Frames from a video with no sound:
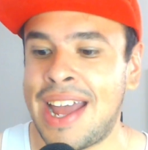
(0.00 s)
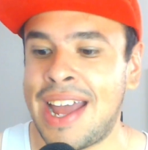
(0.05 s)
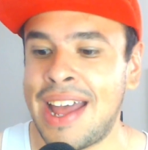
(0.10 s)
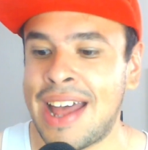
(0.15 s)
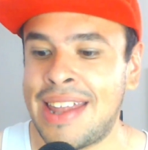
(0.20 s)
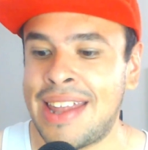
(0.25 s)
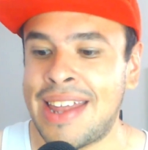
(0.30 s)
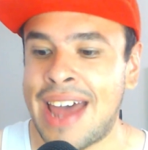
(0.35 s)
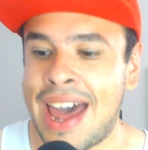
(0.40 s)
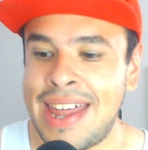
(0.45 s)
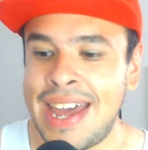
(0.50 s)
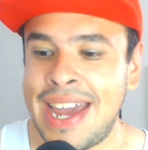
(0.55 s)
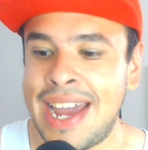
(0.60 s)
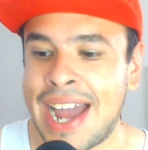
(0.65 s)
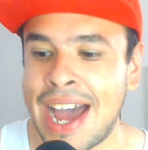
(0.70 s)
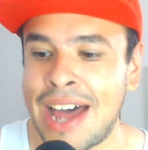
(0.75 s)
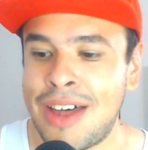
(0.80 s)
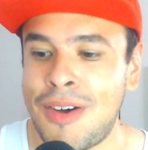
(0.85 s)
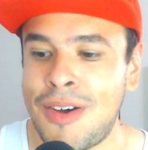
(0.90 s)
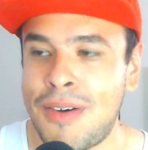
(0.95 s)
ha,
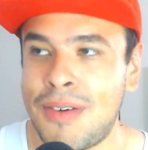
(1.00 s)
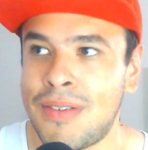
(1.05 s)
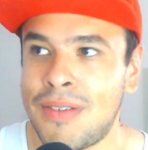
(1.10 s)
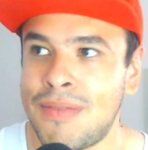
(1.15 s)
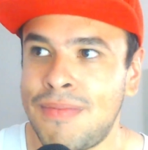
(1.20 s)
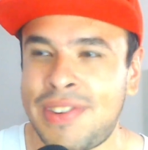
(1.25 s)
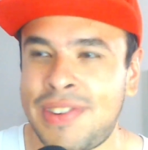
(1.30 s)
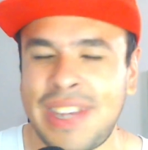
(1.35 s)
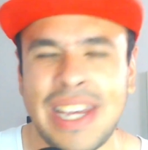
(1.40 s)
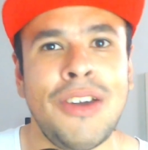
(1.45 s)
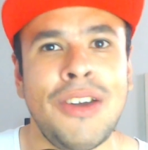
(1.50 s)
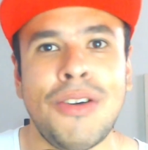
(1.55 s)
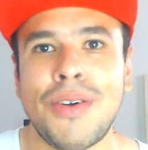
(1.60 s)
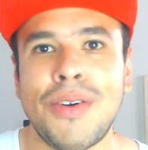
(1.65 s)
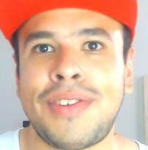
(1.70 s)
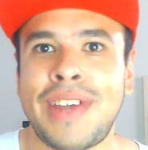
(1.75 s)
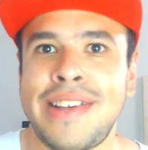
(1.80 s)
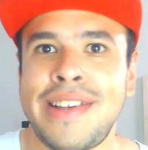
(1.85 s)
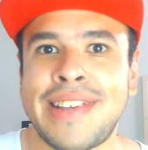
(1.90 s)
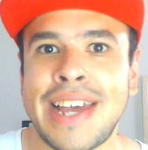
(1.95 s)
dedicado 5 o
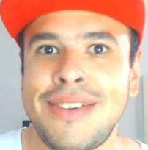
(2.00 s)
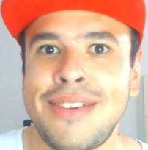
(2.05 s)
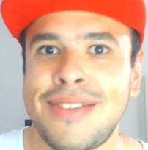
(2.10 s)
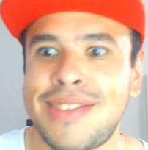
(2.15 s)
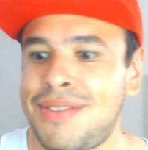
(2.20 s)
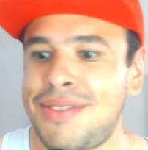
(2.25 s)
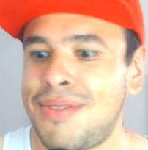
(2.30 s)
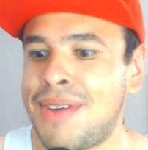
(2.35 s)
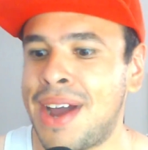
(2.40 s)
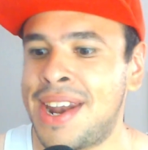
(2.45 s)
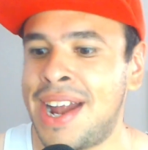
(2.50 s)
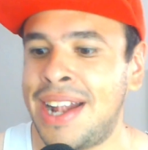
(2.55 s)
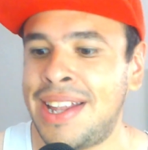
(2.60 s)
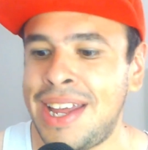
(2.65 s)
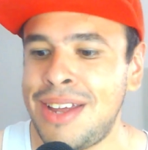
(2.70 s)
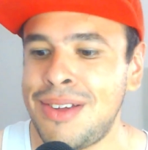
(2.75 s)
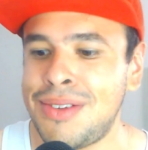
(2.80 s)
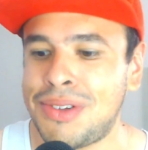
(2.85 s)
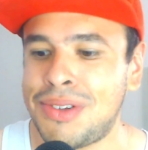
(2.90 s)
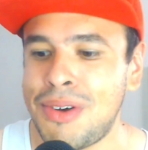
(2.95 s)
6 años a su canal
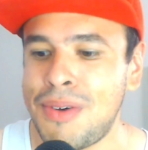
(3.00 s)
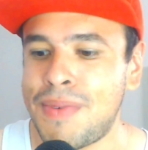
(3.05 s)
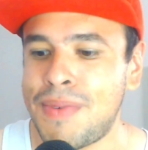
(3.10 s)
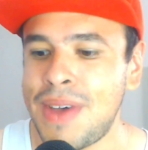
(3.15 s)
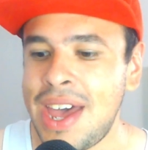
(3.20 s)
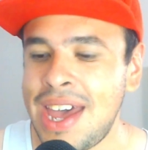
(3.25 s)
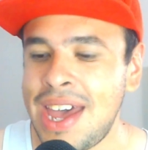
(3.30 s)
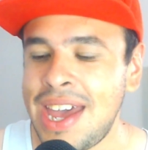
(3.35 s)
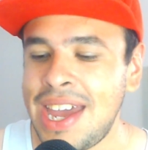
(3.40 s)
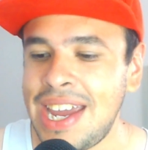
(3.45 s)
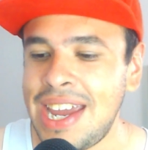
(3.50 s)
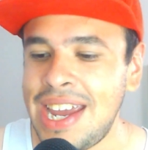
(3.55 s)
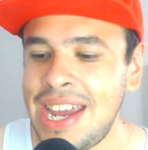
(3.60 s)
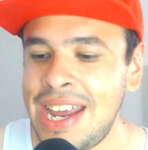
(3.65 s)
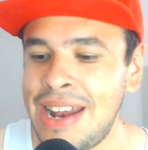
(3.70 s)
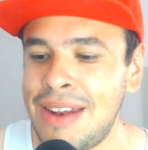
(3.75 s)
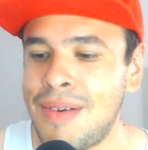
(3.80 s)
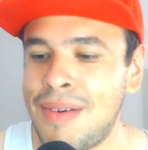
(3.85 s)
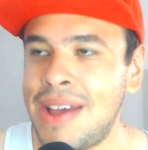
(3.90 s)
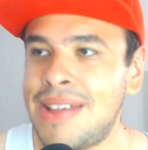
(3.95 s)
de YouTube
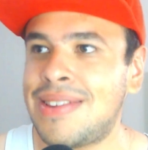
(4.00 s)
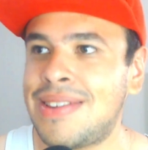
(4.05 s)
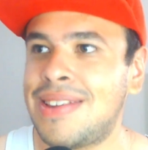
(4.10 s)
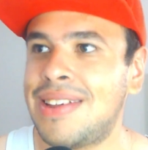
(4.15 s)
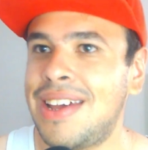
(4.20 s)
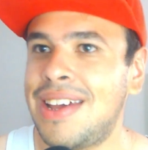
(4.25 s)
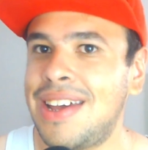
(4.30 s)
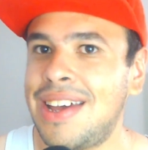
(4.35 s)
y no es.